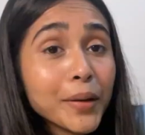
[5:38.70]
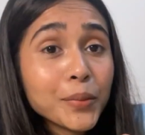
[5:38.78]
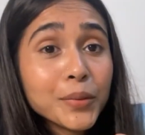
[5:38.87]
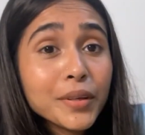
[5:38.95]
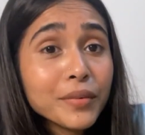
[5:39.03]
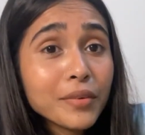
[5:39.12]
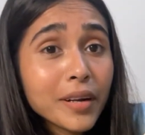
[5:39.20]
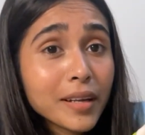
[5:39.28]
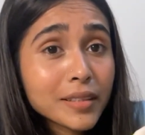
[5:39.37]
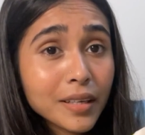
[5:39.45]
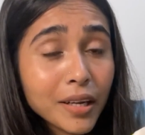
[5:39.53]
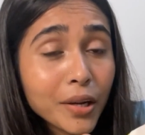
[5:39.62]
आई डोंट नो इफ यू
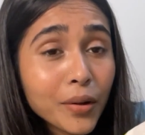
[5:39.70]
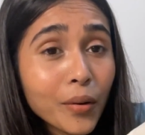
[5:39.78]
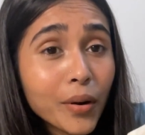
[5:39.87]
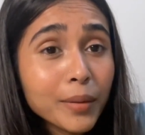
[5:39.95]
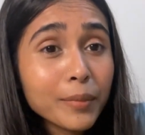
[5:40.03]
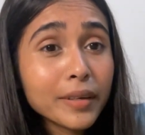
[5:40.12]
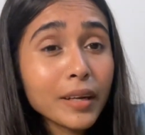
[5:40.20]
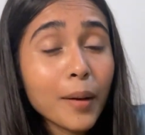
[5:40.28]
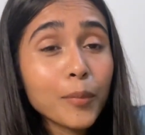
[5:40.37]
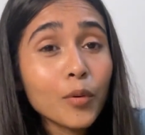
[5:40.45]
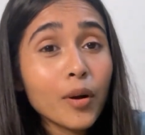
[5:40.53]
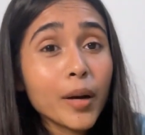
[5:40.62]
अंडरस्टैंड अ नॉट बट
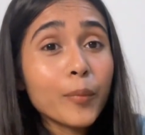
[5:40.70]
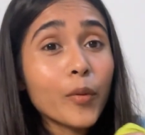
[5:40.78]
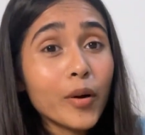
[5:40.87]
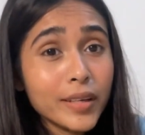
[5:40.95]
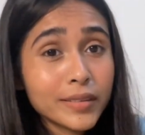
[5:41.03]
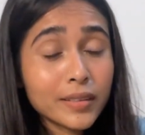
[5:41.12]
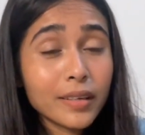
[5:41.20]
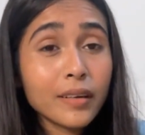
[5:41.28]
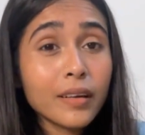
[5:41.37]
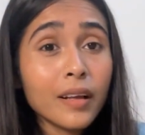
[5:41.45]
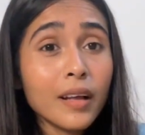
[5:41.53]
आपको अगर पॉलिस्टर